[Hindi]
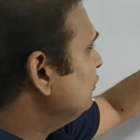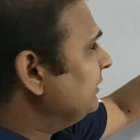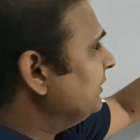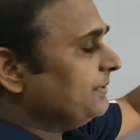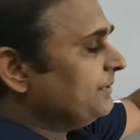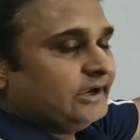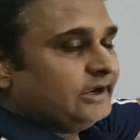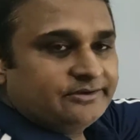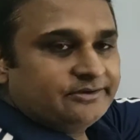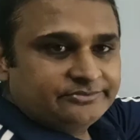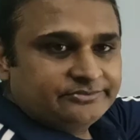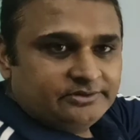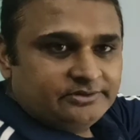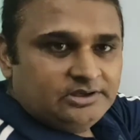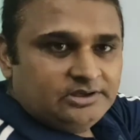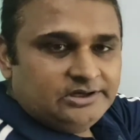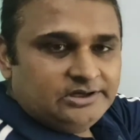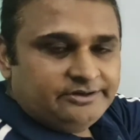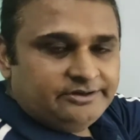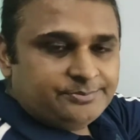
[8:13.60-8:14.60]
टू एफ एक्स
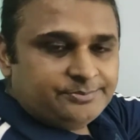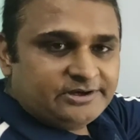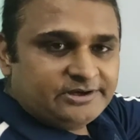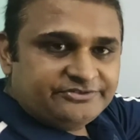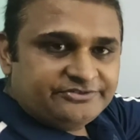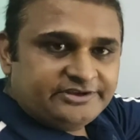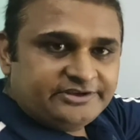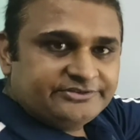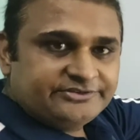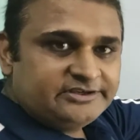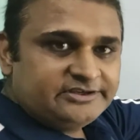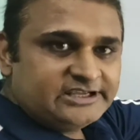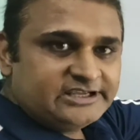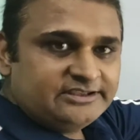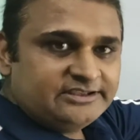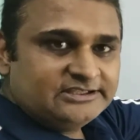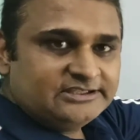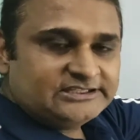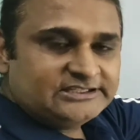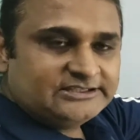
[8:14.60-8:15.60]
डिफ्रेंसिएशन
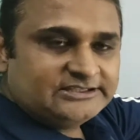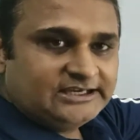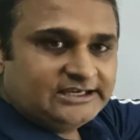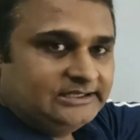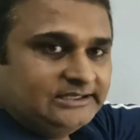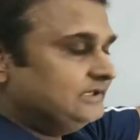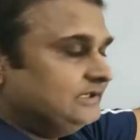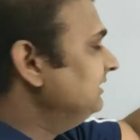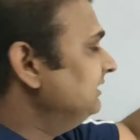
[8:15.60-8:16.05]
क्या देता था